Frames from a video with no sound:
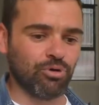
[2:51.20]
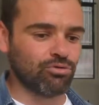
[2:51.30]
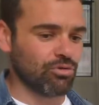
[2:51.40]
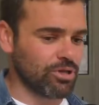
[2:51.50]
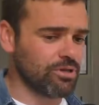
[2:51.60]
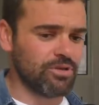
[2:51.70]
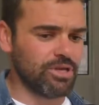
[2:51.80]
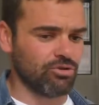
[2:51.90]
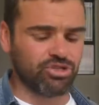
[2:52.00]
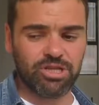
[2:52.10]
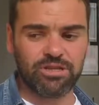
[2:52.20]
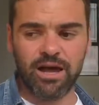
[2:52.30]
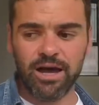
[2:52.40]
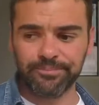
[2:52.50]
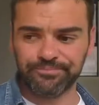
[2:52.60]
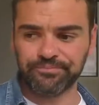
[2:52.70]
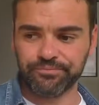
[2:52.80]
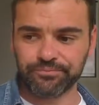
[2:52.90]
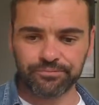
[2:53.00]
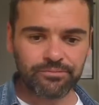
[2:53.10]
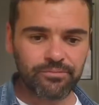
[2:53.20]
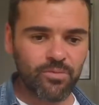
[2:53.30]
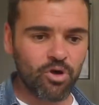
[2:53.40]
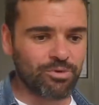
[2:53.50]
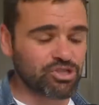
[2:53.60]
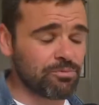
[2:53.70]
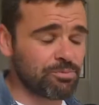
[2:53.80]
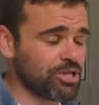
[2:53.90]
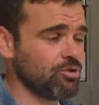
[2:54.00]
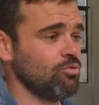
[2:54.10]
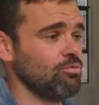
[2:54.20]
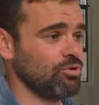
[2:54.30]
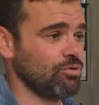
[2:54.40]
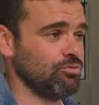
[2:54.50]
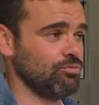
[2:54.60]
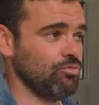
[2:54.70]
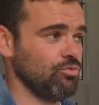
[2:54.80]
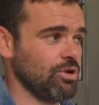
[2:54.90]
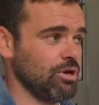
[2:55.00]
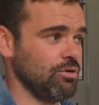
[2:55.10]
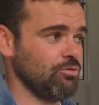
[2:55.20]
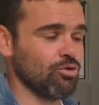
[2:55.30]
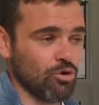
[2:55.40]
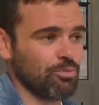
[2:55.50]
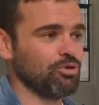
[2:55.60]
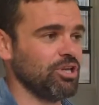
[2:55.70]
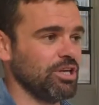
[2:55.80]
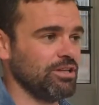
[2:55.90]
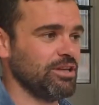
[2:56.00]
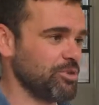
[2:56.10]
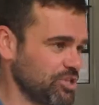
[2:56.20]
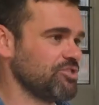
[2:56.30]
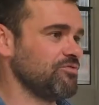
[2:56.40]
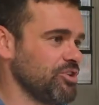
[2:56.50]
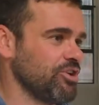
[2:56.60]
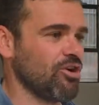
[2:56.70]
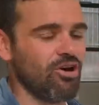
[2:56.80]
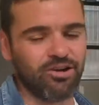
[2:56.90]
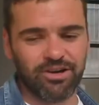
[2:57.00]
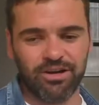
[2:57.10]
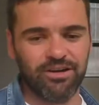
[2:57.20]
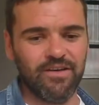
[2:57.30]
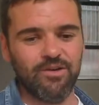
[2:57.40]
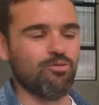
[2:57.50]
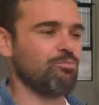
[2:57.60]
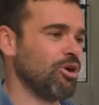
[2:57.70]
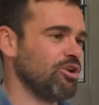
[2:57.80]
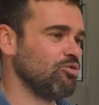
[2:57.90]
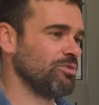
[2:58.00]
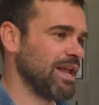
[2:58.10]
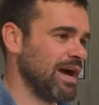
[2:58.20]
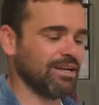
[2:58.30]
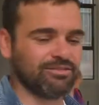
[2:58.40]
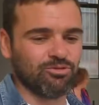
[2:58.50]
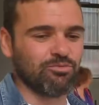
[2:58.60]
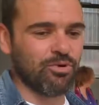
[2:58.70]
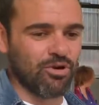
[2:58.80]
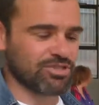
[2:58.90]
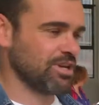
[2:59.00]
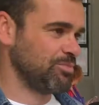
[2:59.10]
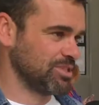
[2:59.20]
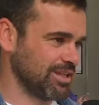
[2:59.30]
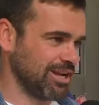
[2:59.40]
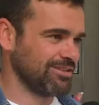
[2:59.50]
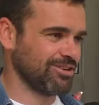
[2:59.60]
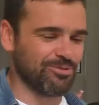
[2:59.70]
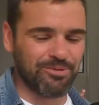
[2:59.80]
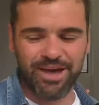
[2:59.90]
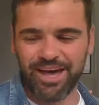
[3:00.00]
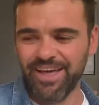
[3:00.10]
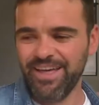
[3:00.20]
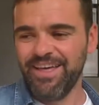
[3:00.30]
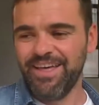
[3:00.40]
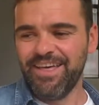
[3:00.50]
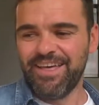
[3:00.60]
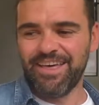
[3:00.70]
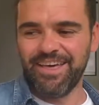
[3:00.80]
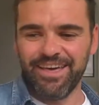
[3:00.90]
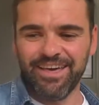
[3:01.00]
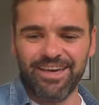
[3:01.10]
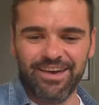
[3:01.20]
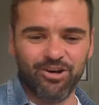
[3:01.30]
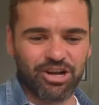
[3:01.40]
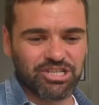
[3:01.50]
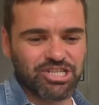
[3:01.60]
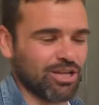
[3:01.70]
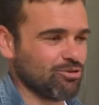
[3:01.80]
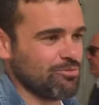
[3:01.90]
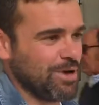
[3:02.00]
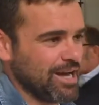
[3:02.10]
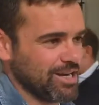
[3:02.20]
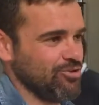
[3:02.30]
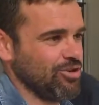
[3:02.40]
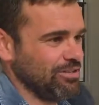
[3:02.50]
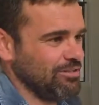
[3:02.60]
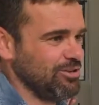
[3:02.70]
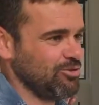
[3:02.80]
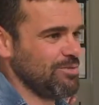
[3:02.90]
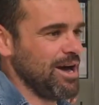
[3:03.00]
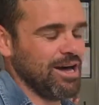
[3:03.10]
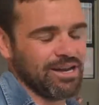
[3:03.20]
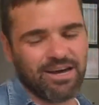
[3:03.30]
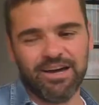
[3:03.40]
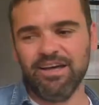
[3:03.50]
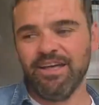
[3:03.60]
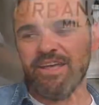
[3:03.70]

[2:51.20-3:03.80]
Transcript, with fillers: produttori di vino e città ho messo in piedi un, un, un gruppo di, di, amici vigneron, un po' illuminati, un po' scapestrati come me, ho registrato il marchio Cantina Urbana